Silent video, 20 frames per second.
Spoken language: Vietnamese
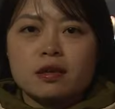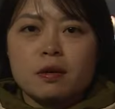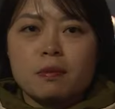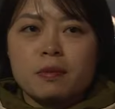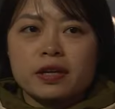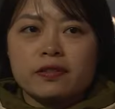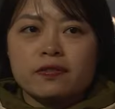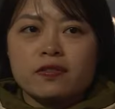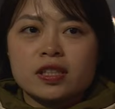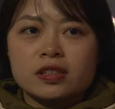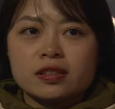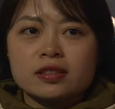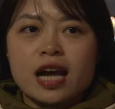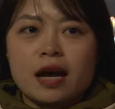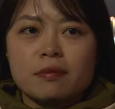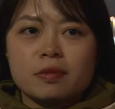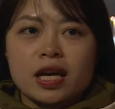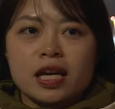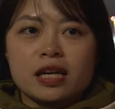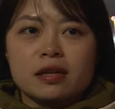nhưng mà mình vẫn
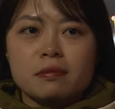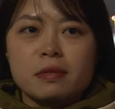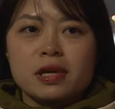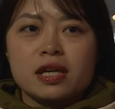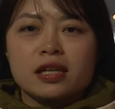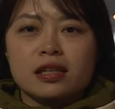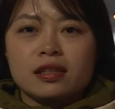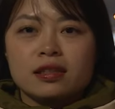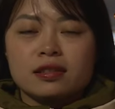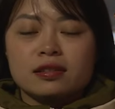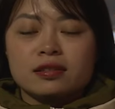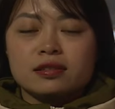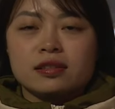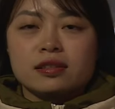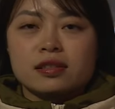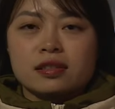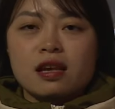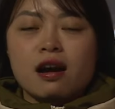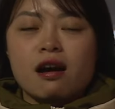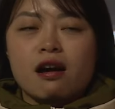cảm thấy bị
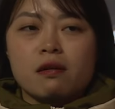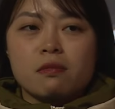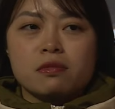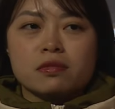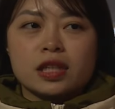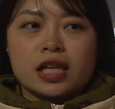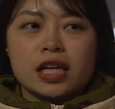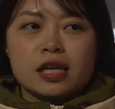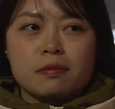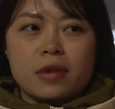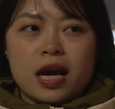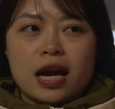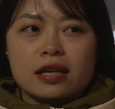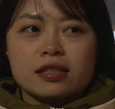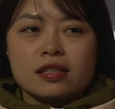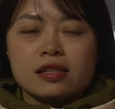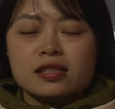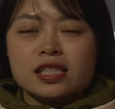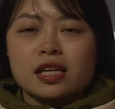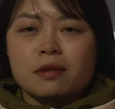sợ khi mà
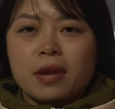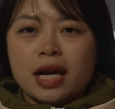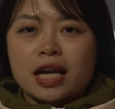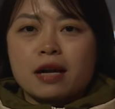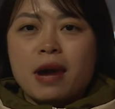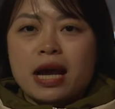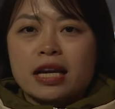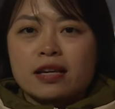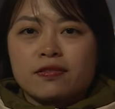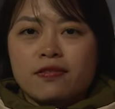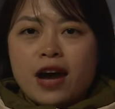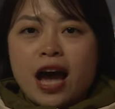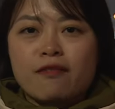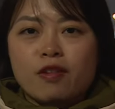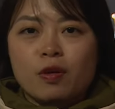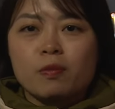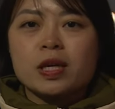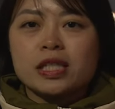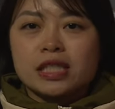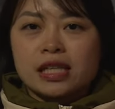nhỡ chẳng may các bạn ấy va
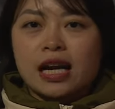vào mình.